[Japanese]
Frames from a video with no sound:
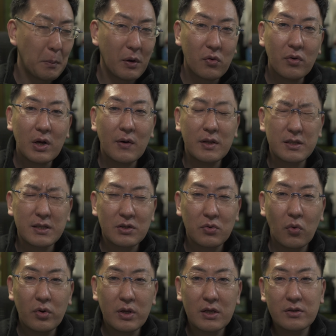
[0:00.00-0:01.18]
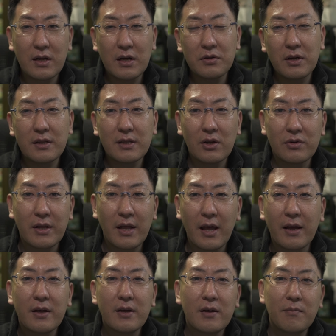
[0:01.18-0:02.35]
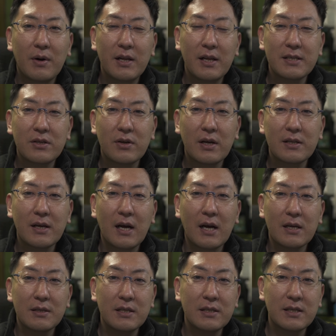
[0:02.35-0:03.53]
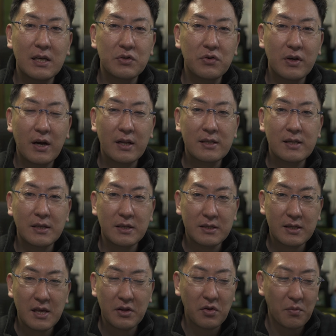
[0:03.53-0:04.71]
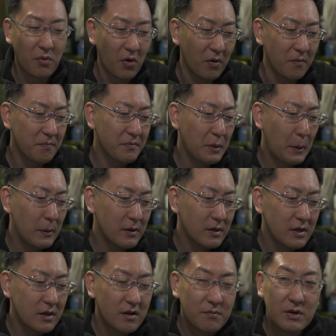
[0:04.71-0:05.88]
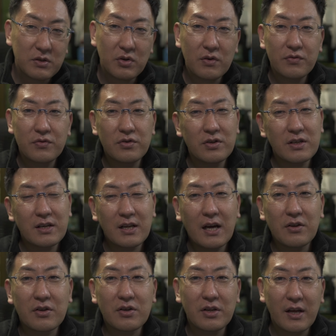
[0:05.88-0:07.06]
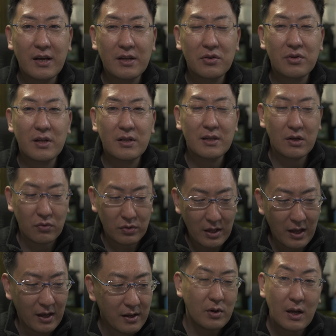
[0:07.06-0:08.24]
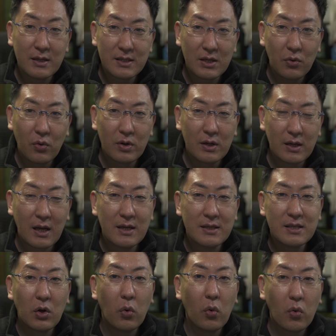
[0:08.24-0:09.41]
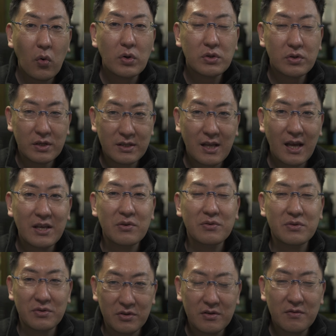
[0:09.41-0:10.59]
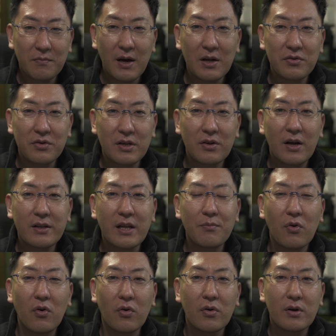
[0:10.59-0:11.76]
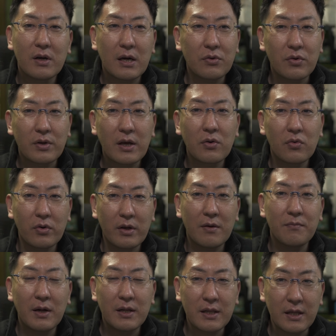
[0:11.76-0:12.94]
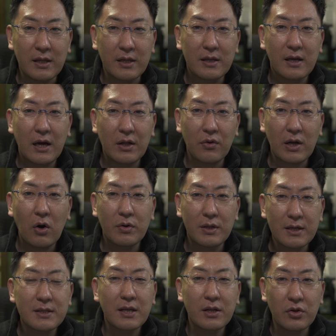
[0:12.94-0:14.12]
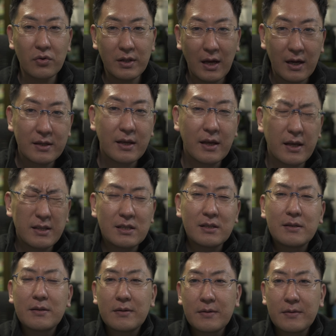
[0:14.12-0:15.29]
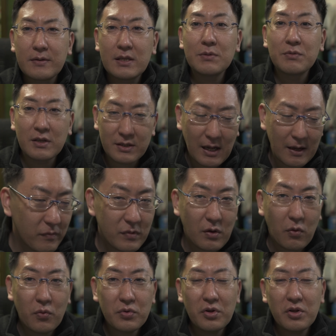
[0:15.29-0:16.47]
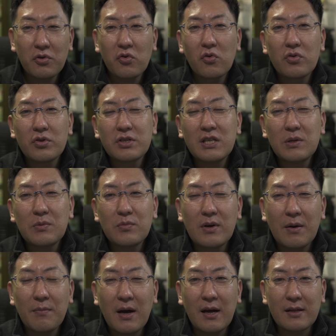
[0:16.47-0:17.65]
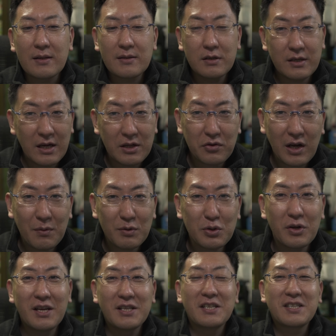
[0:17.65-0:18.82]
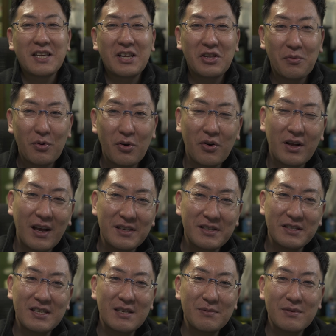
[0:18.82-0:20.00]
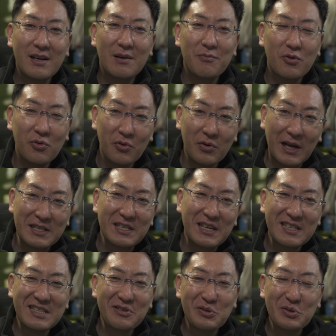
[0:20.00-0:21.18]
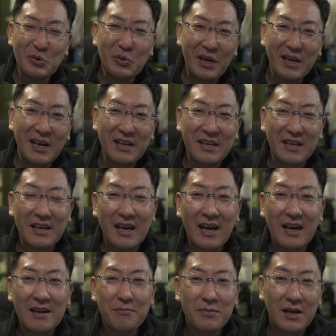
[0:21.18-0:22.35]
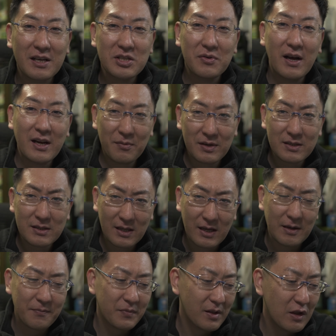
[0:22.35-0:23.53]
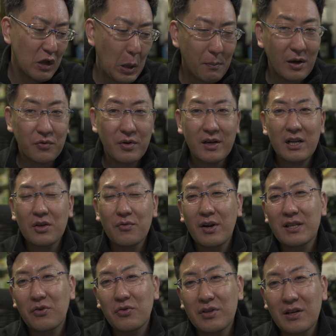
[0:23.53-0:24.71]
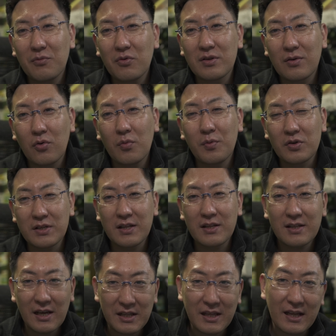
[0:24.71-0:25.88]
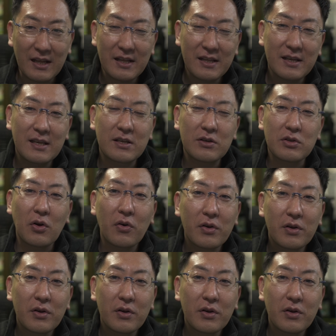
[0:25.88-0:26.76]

まあ、今回はですね、その大きいクライアントだったので、マネージャーの方がインチャージをやられてたんですけれども、まあ、それは古くからあるクライアントだったので、監査法、監査報告書にサインをするパートナーの方も、あの、結構現場に、あの、顔を出しているような、えー、チームでした。で、本当にここのチームはまあ、クライアント側もそうなんですけれども、監査チーム側もこうガチガチの上下関係が昔はありまして、まあ、上から言われたことはもうほぼ絶対に聞くと。